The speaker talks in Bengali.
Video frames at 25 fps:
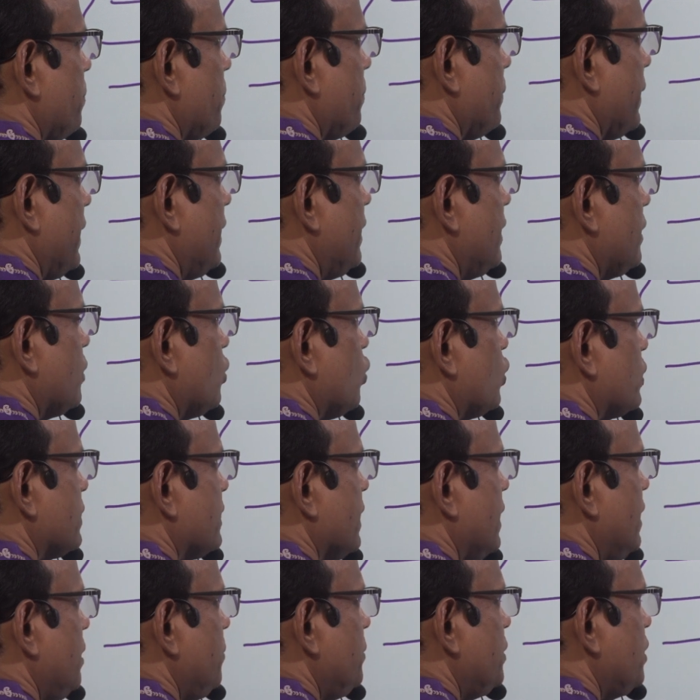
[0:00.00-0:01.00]
ভেন
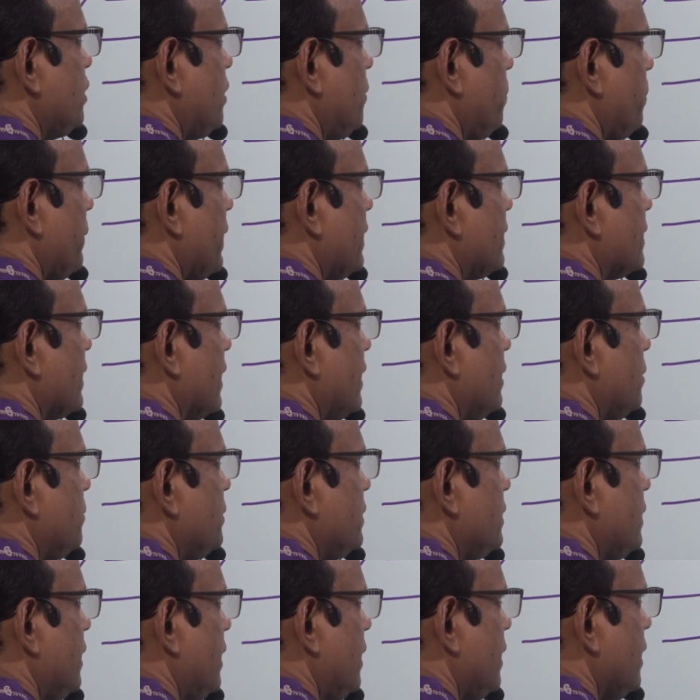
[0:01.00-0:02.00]
ডরসাল ডিভিশন ভেন্ট্রাল
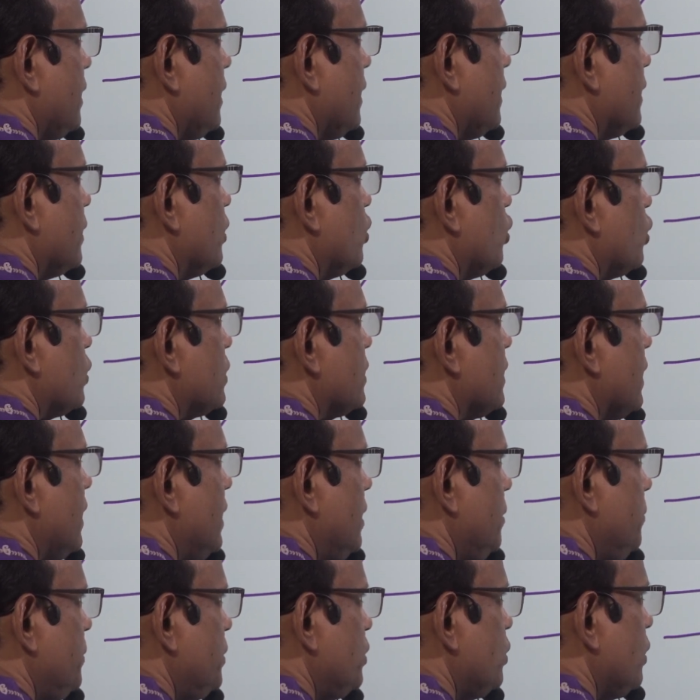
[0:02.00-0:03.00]
ডিভিশন ডরসাল
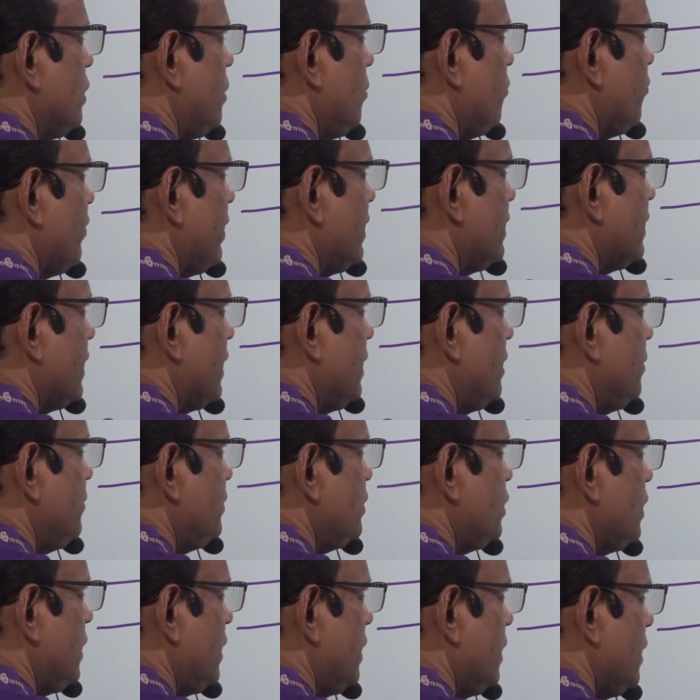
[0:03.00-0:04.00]
ডিভিশন ভেন্ট্রাল
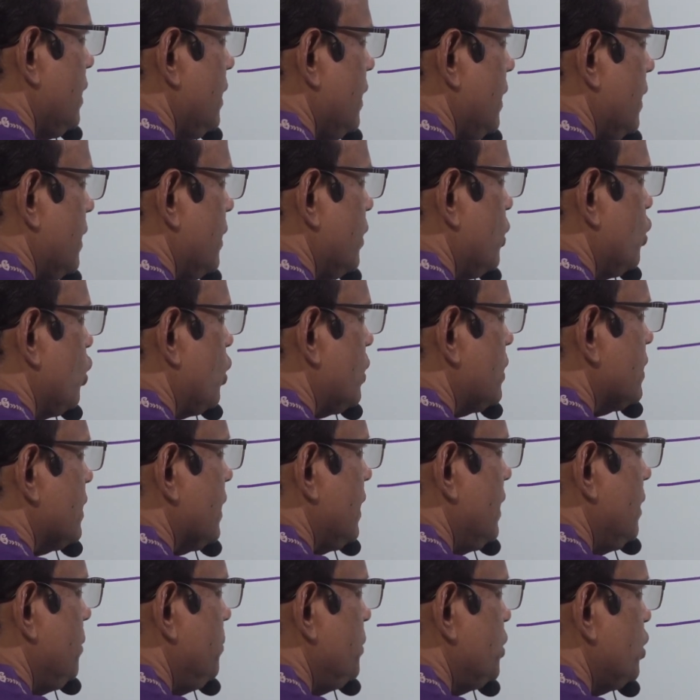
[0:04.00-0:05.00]
ডিভিশন
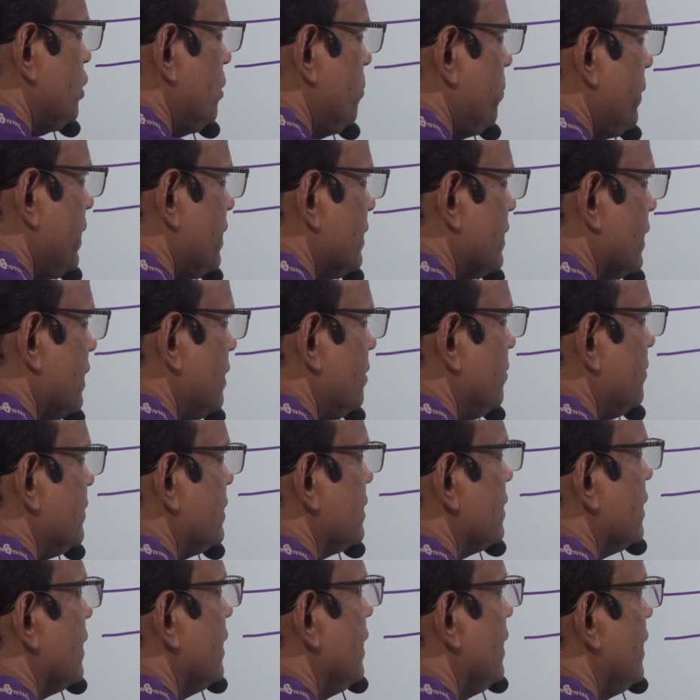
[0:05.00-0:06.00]
ডরসাল ডিভিশন ভেন্ট্রাল ডিভিশন